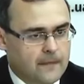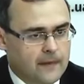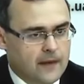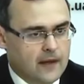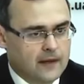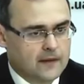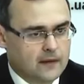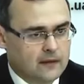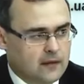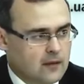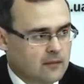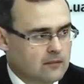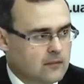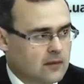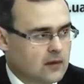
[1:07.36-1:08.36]

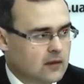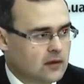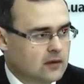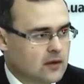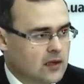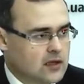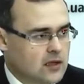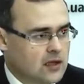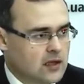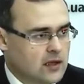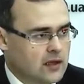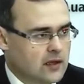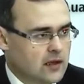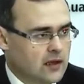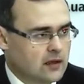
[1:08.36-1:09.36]
оценкам нашей
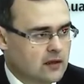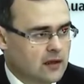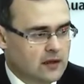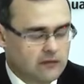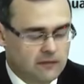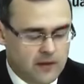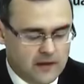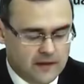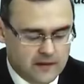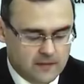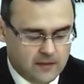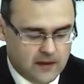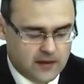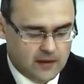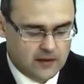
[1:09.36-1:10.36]
лиги, да и, в
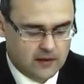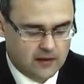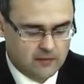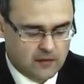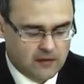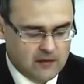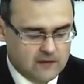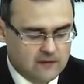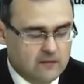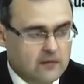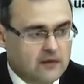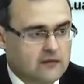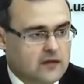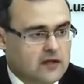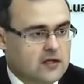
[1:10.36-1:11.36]
принципе, это и правительство
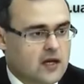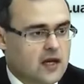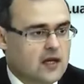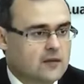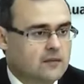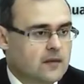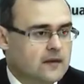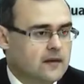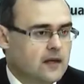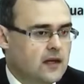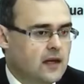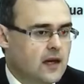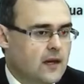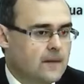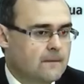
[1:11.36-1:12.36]
подтверждает,
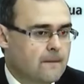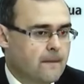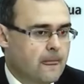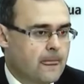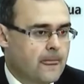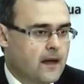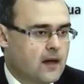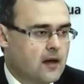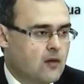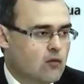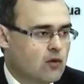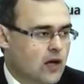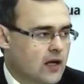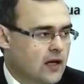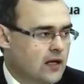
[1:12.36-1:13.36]
потеря
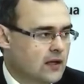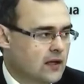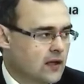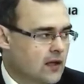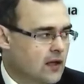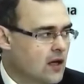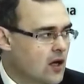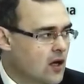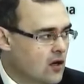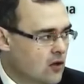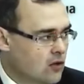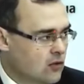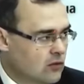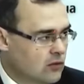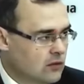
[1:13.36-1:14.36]
Украины
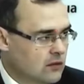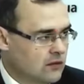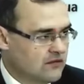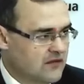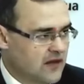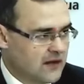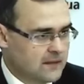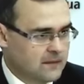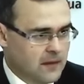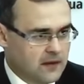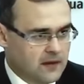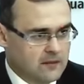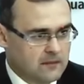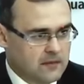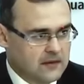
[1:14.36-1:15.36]
в
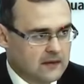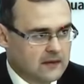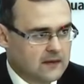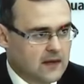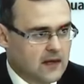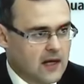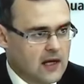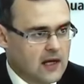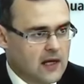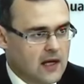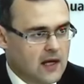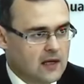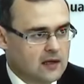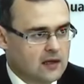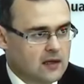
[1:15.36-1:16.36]
экспортном
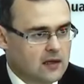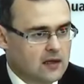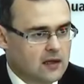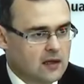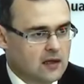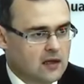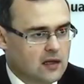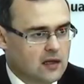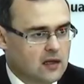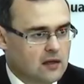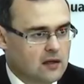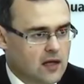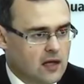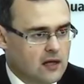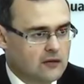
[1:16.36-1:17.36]
потенциале, э,
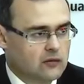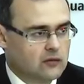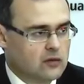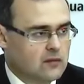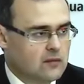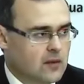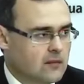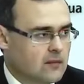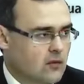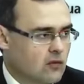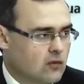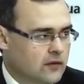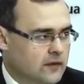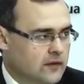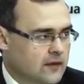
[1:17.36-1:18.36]
реализуемом
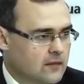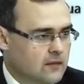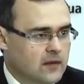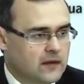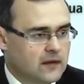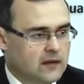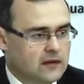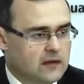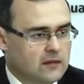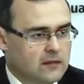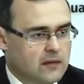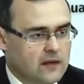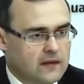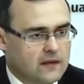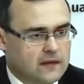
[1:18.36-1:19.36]
от событий на
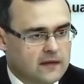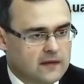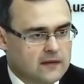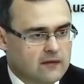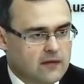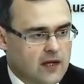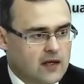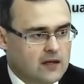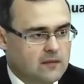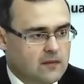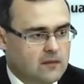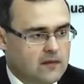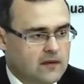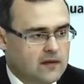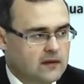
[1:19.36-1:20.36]
Донбассе, составляет
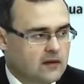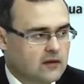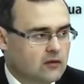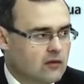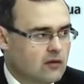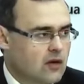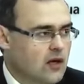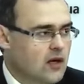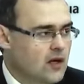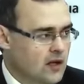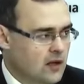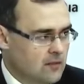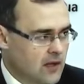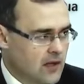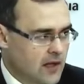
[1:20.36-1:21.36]
приблизительно до
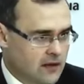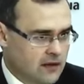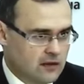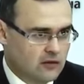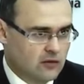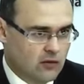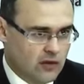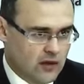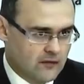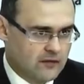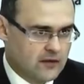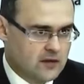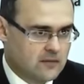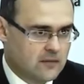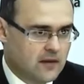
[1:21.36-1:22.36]
миллиарда долларов
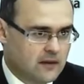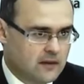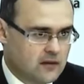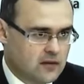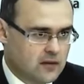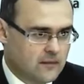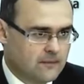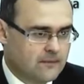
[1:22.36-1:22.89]
ежемесячно.